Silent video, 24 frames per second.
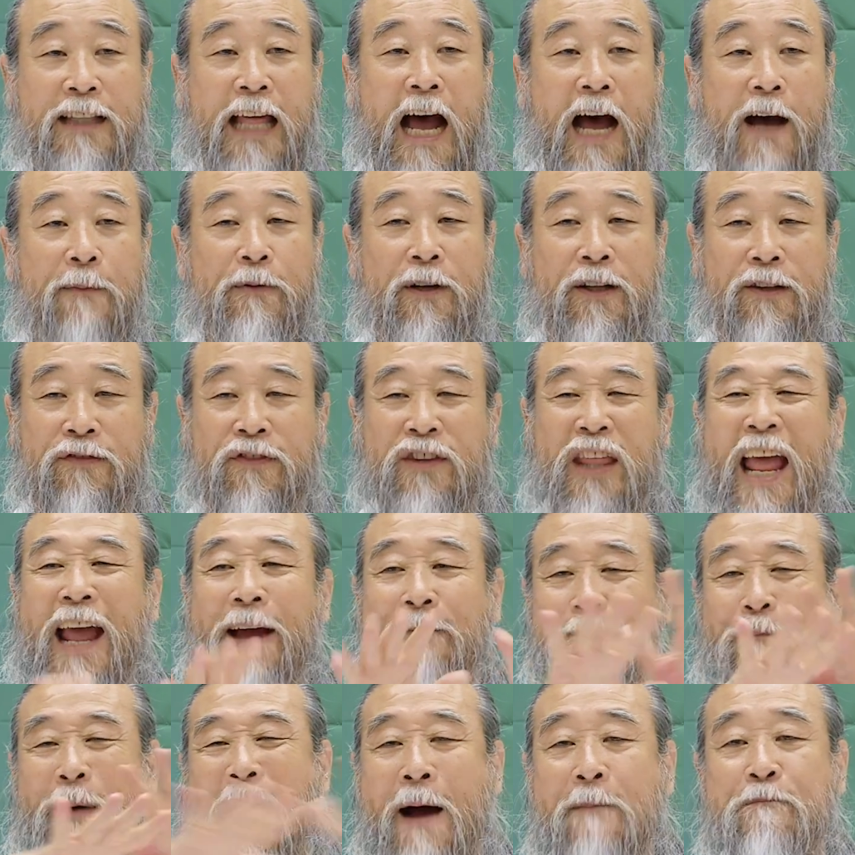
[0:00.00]
답은
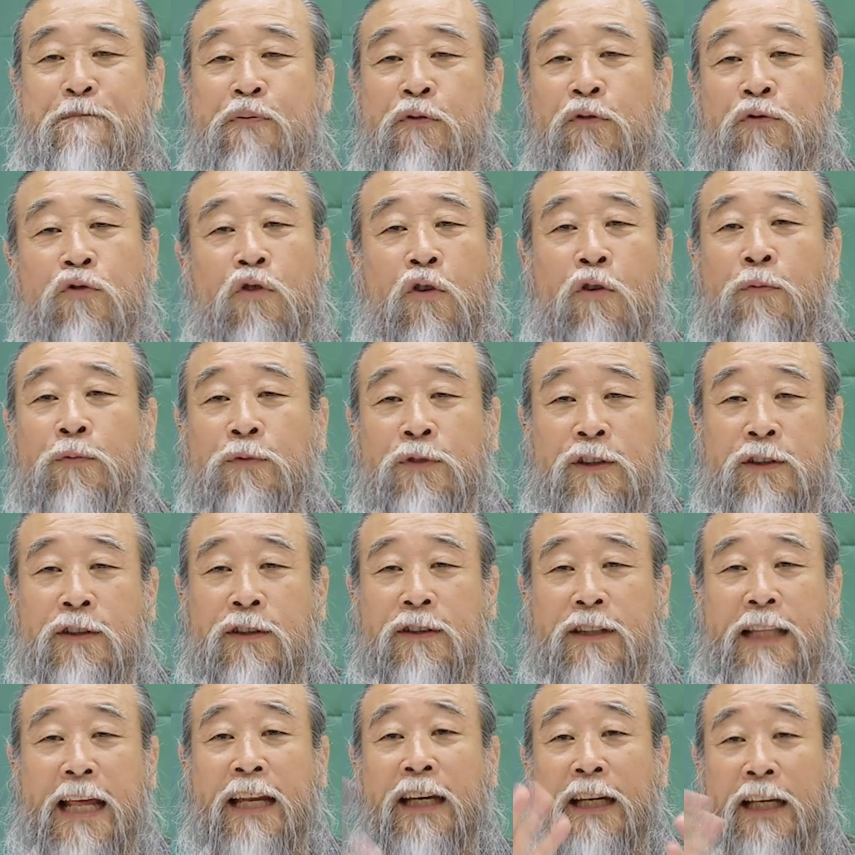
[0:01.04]
택 반푼도
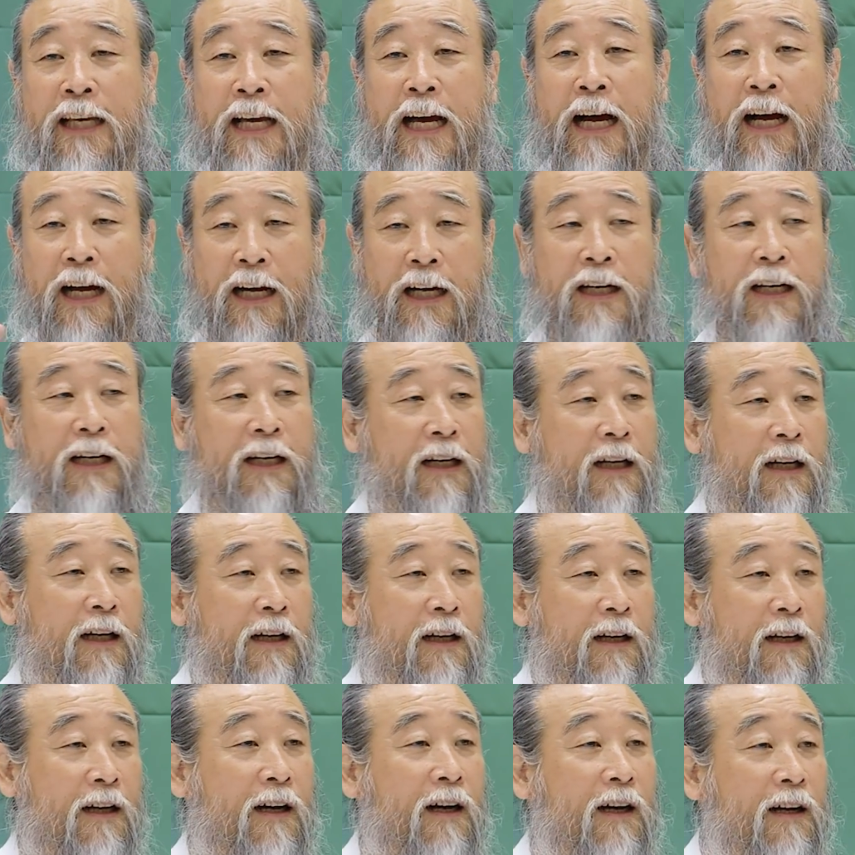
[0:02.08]
없는 때니까
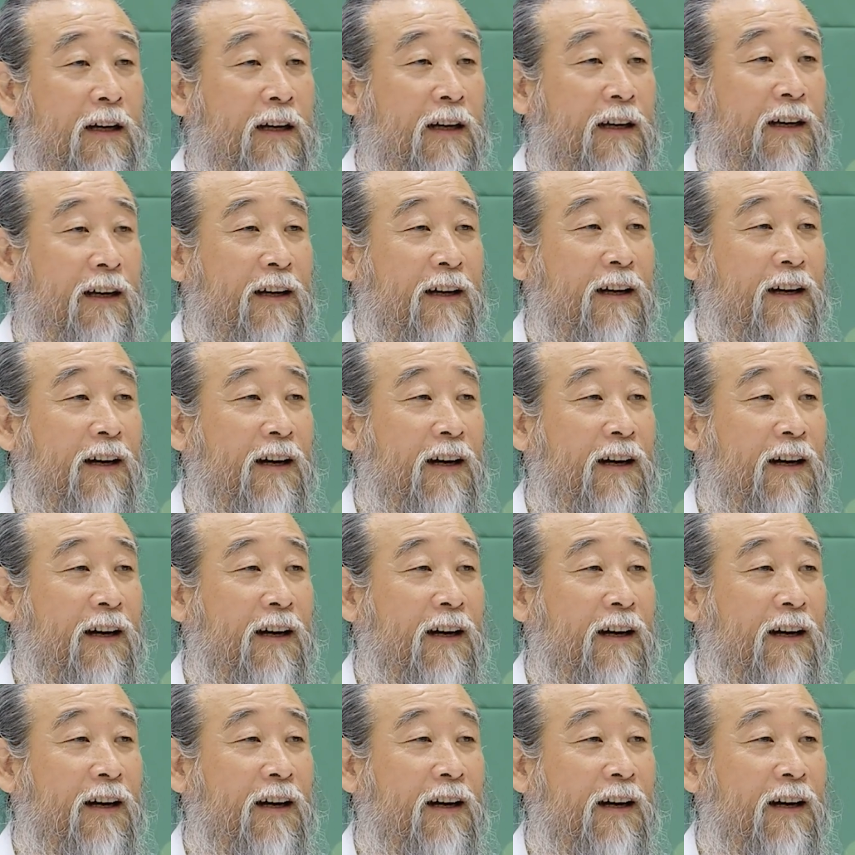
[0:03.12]
어?